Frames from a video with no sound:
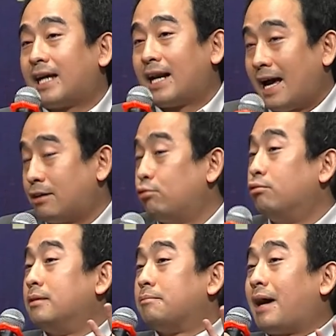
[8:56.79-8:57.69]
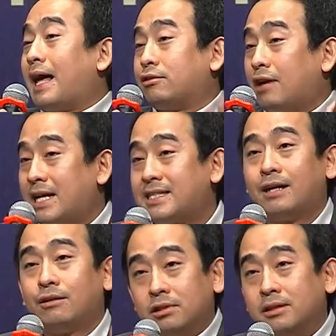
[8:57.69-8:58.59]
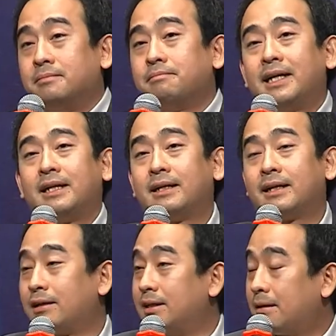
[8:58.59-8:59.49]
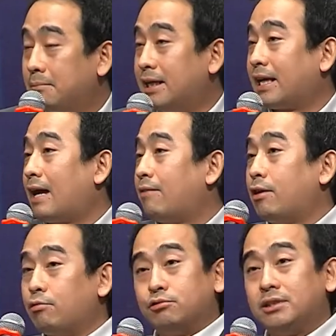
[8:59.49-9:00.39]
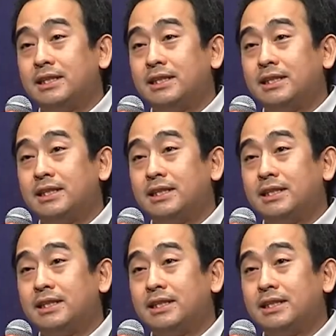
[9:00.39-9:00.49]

ตลาดทุนผ่านตราสารทุนเป็นเครื่องมือในการระดมทุน